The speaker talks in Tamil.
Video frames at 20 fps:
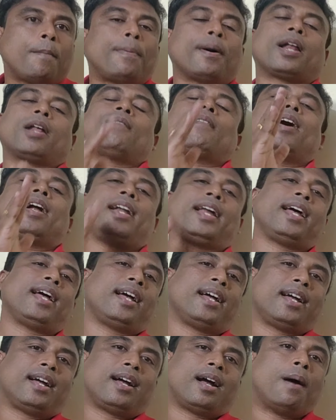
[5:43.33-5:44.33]
பரவாயில்ல
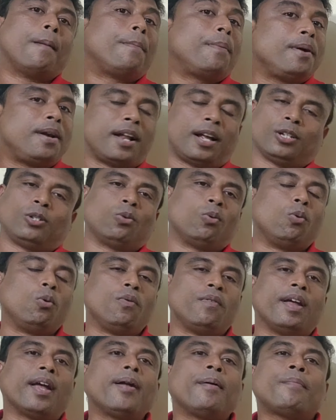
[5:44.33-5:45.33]
அப்படின்னு நான்
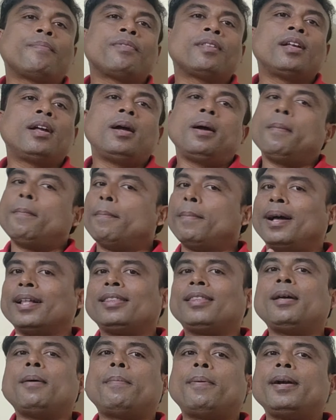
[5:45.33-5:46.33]
சொல்லுவேன்
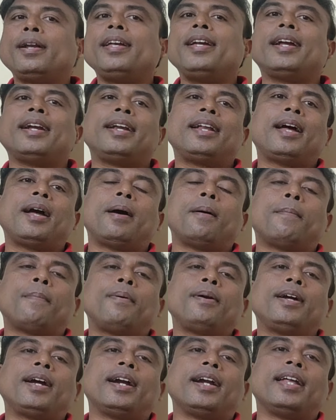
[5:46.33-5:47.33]
மற்றபடி என்ன
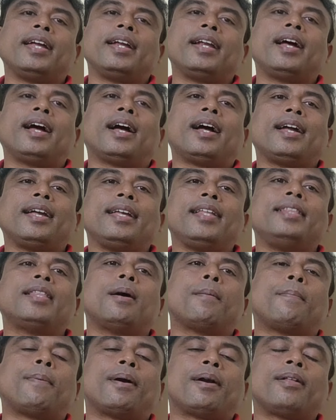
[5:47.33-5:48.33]
அப்படின்னு கேட்டிங்கன்னா இந்த
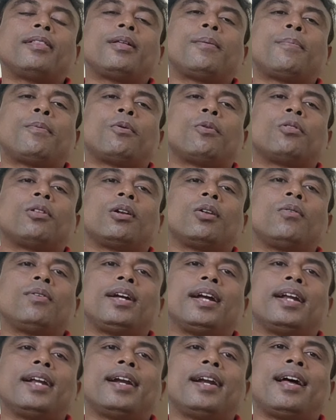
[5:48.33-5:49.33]
படத்தை
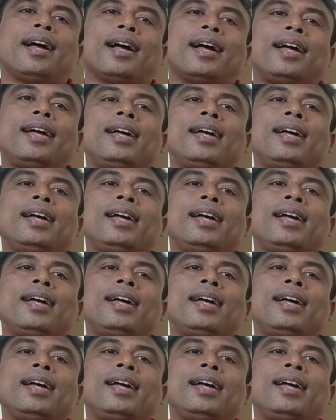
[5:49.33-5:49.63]
பொறுத்தளவுக்கு என்னென்னா